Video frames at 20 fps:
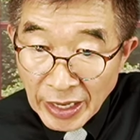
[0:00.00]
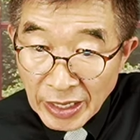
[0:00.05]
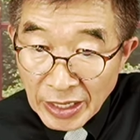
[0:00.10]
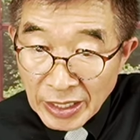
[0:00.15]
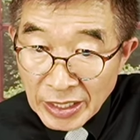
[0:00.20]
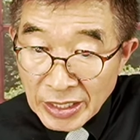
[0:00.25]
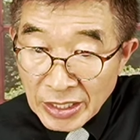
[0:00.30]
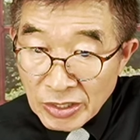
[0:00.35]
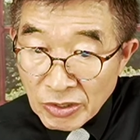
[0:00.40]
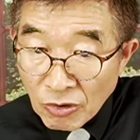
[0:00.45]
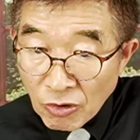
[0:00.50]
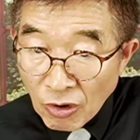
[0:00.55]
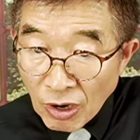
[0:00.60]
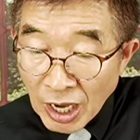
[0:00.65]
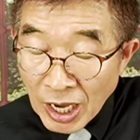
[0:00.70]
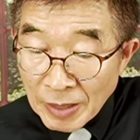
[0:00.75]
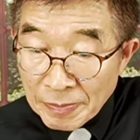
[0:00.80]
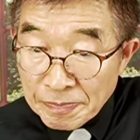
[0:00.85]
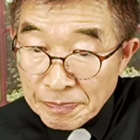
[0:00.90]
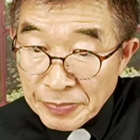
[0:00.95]
의료
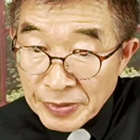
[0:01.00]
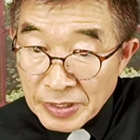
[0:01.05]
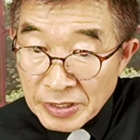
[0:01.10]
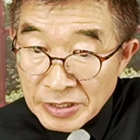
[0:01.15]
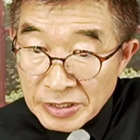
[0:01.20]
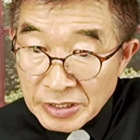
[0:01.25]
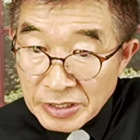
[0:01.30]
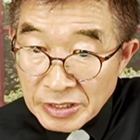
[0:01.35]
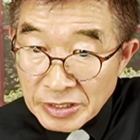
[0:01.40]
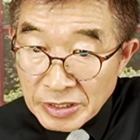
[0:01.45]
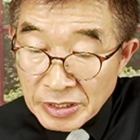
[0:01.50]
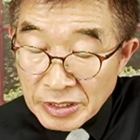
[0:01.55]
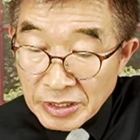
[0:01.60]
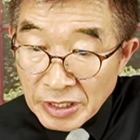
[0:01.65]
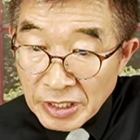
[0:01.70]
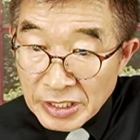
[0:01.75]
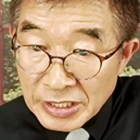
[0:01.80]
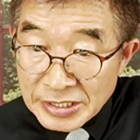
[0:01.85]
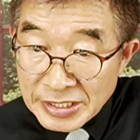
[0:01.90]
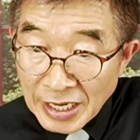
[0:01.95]
합병증을
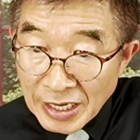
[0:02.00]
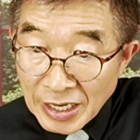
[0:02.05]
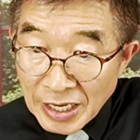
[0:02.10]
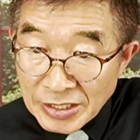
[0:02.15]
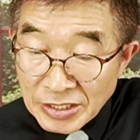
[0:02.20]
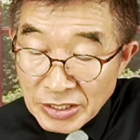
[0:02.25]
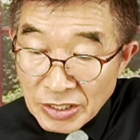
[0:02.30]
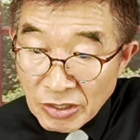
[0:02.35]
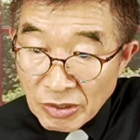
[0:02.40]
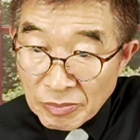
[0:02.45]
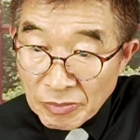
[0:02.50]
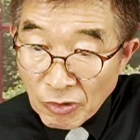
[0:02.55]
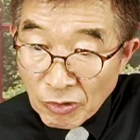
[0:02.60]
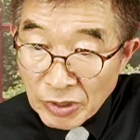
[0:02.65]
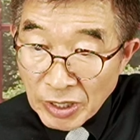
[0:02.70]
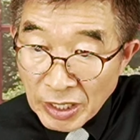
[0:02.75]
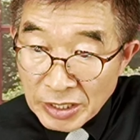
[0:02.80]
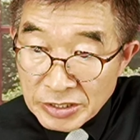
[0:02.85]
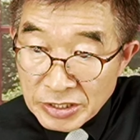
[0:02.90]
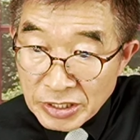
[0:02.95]
의사가실로
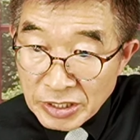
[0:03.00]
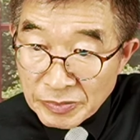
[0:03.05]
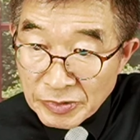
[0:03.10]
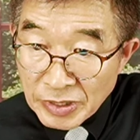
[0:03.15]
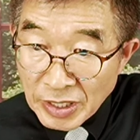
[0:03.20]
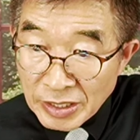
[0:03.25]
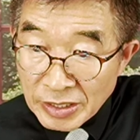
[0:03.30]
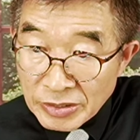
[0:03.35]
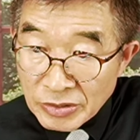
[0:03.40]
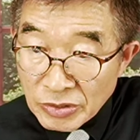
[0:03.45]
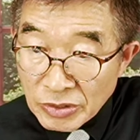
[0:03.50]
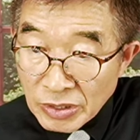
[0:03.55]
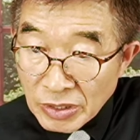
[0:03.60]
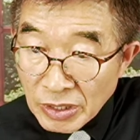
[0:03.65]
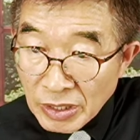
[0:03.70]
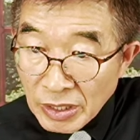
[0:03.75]
몰아 처벌하는